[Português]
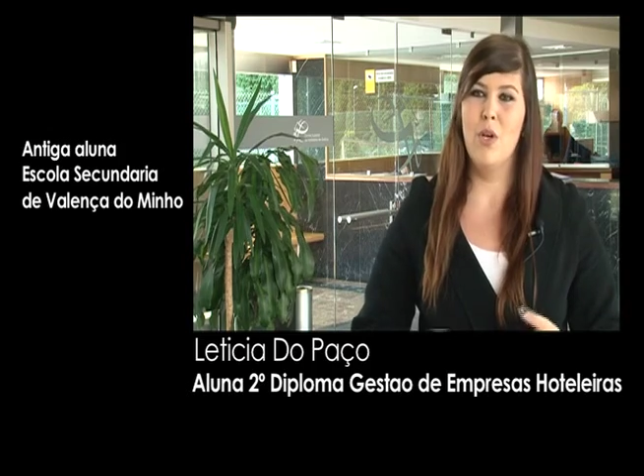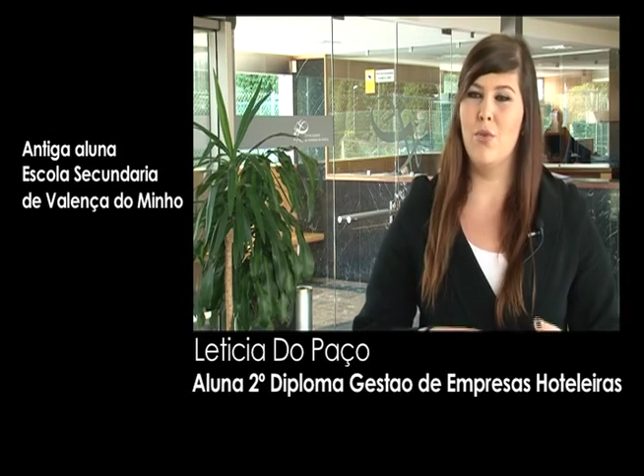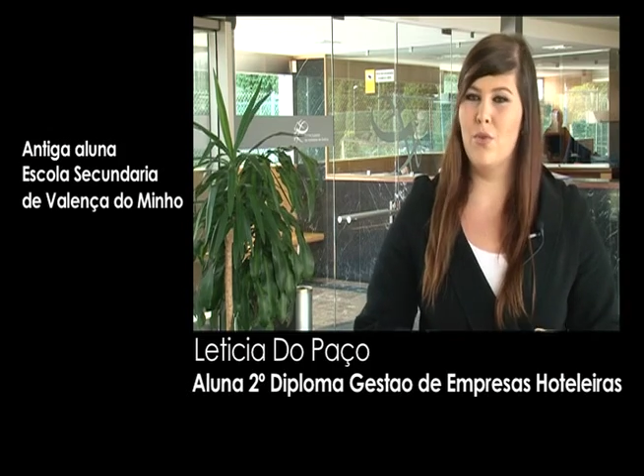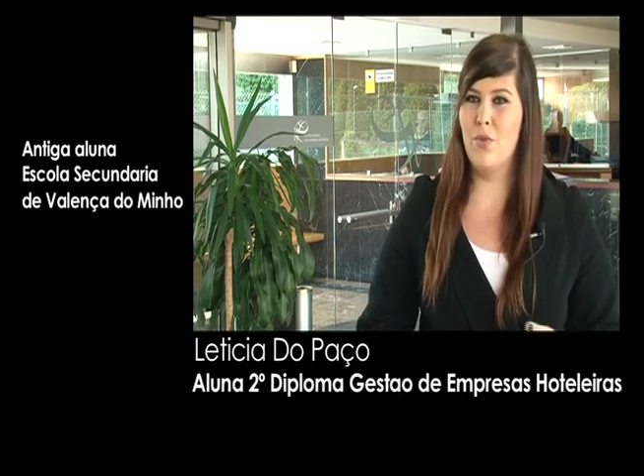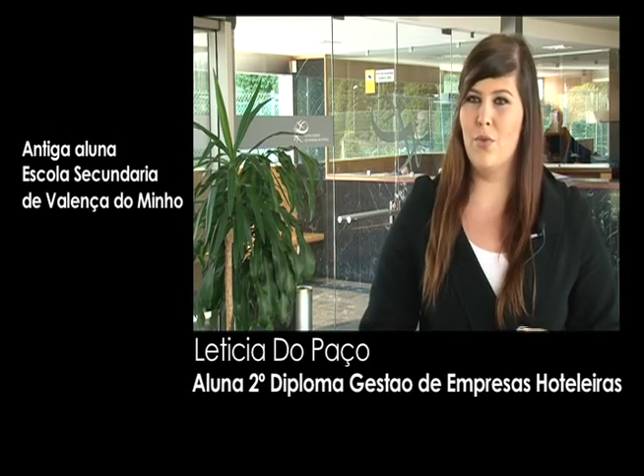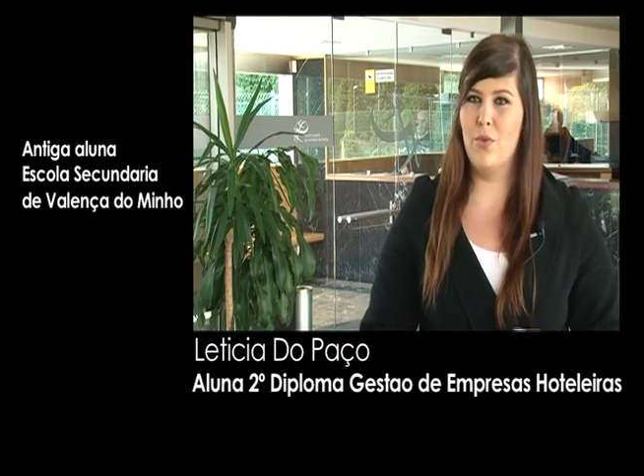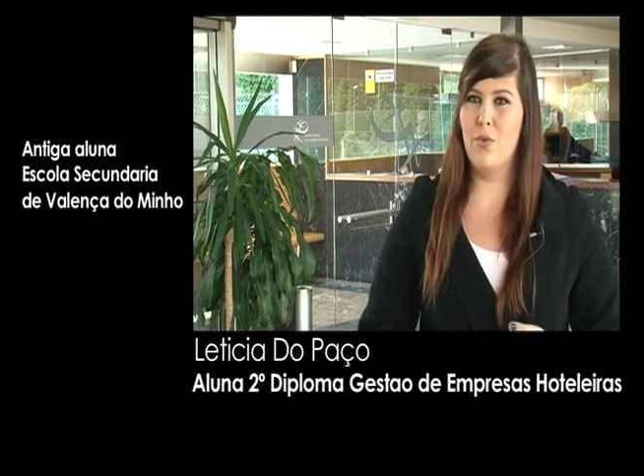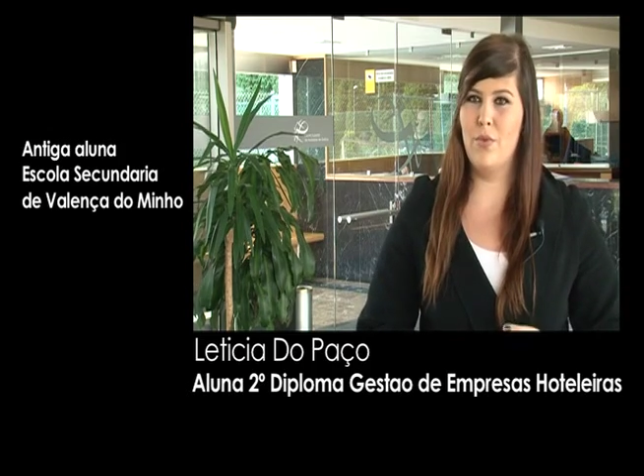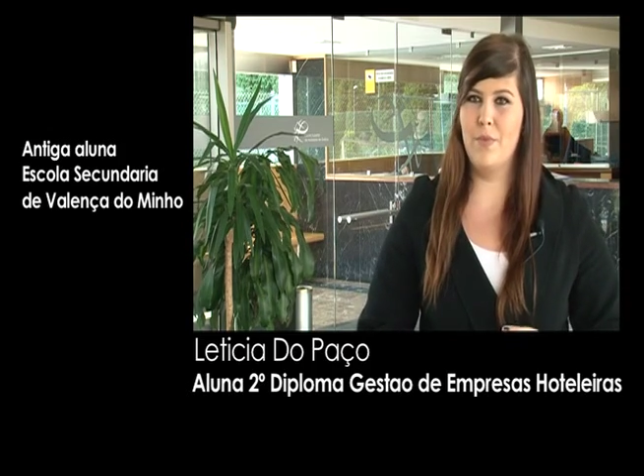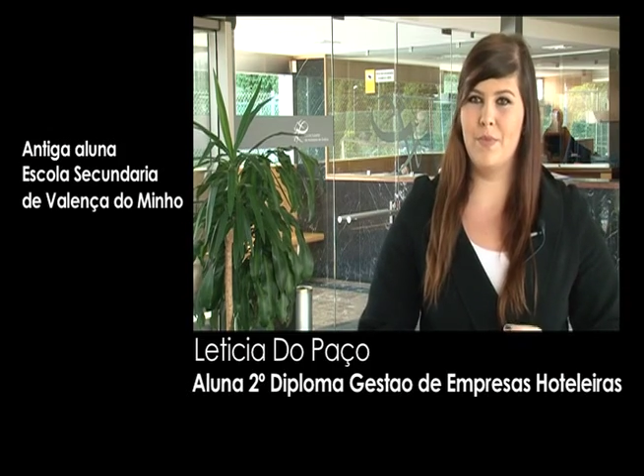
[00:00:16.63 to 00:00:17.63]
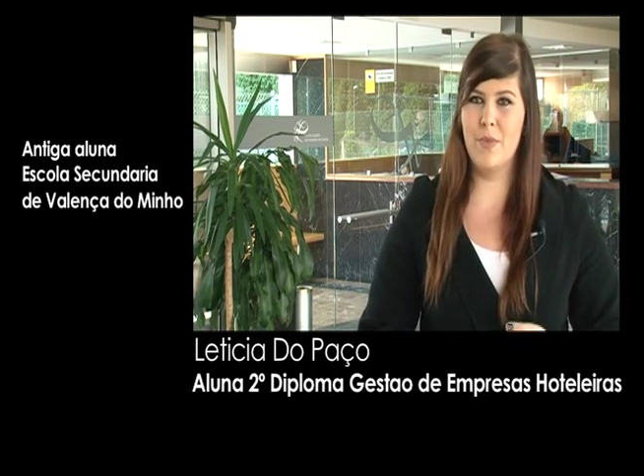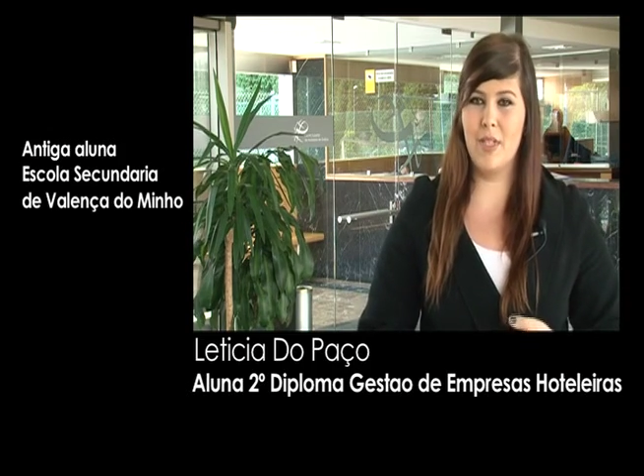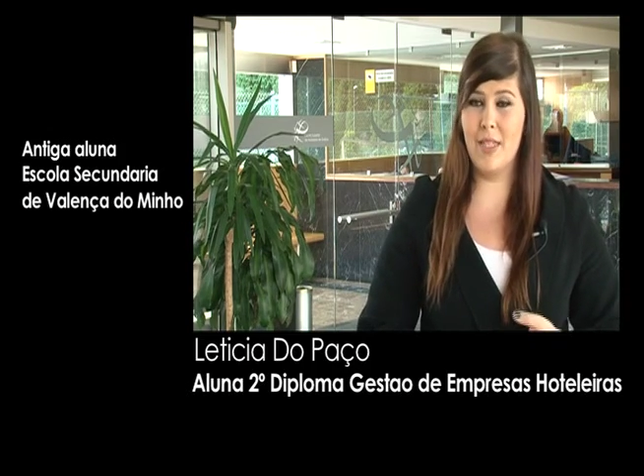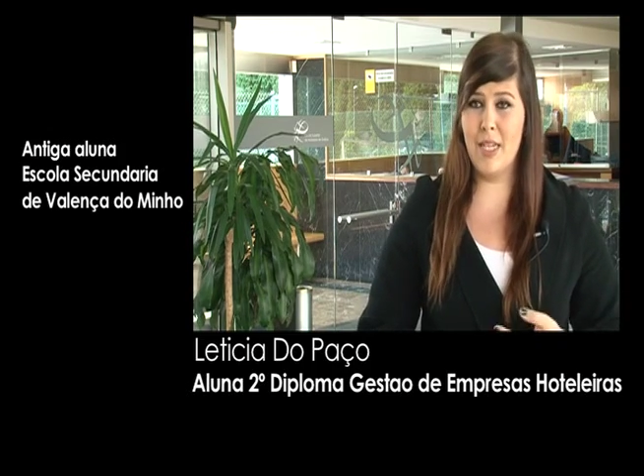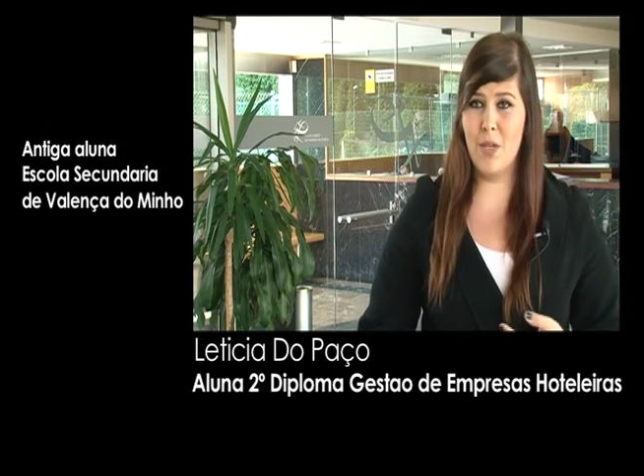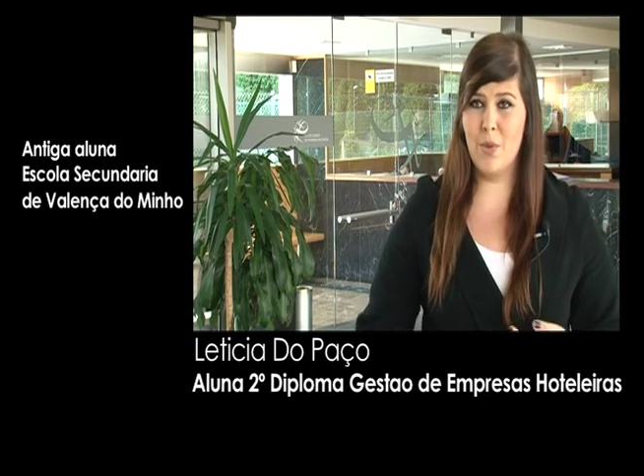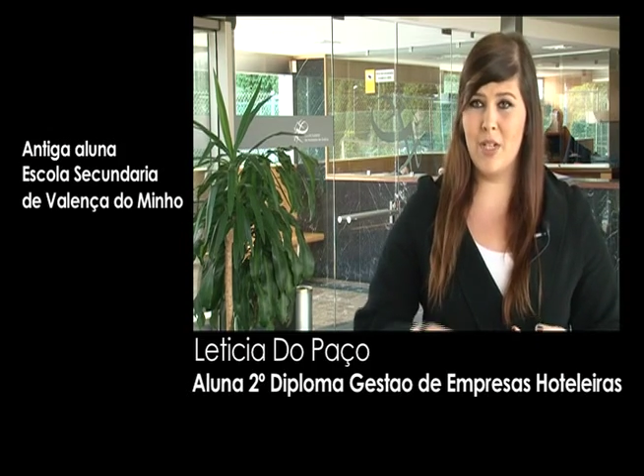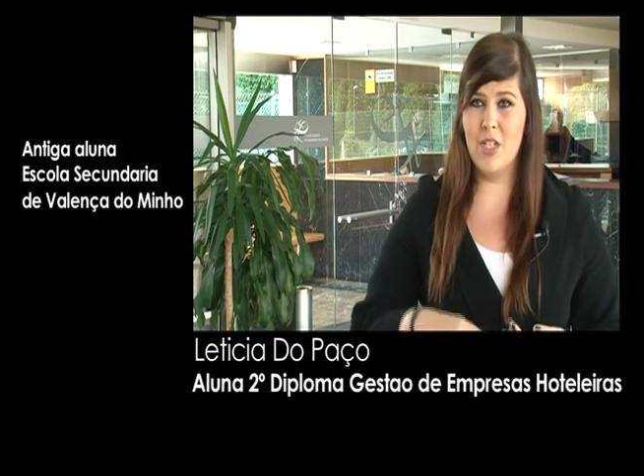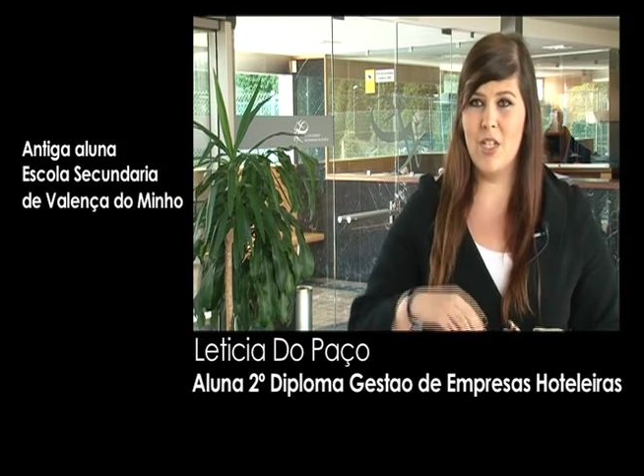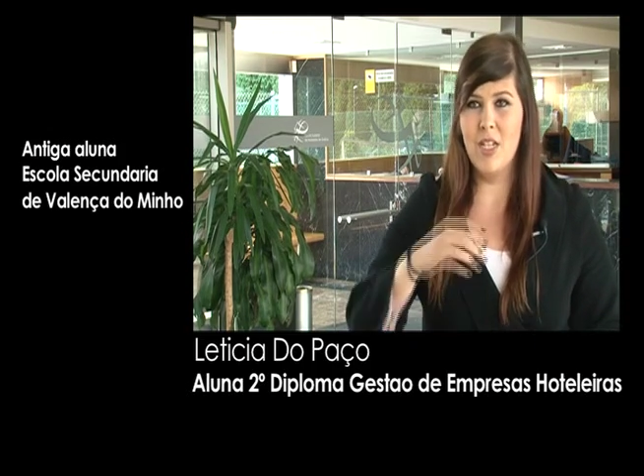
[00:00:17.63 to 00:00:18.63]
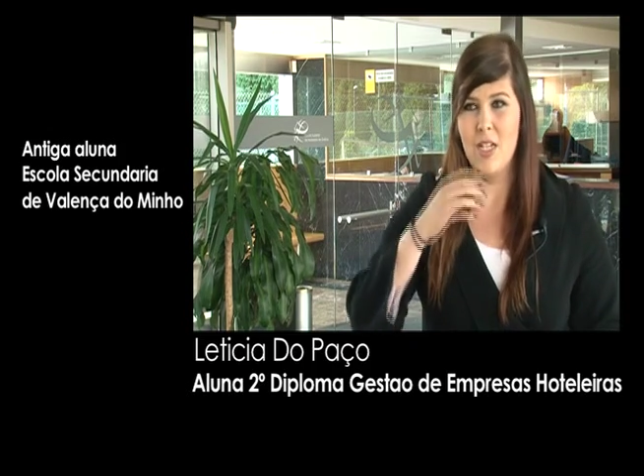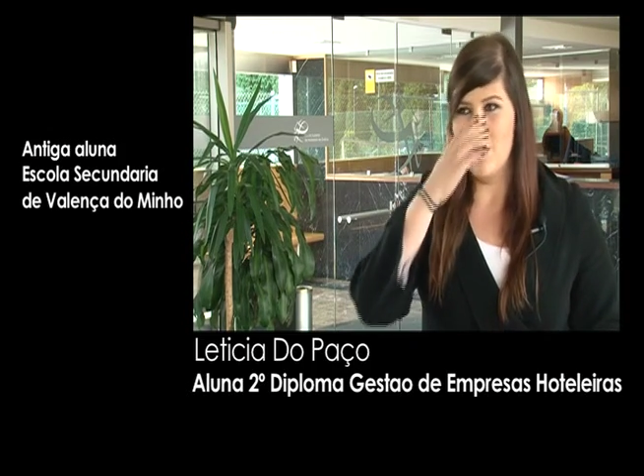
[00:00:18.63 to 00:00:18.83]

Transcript: o, línguas,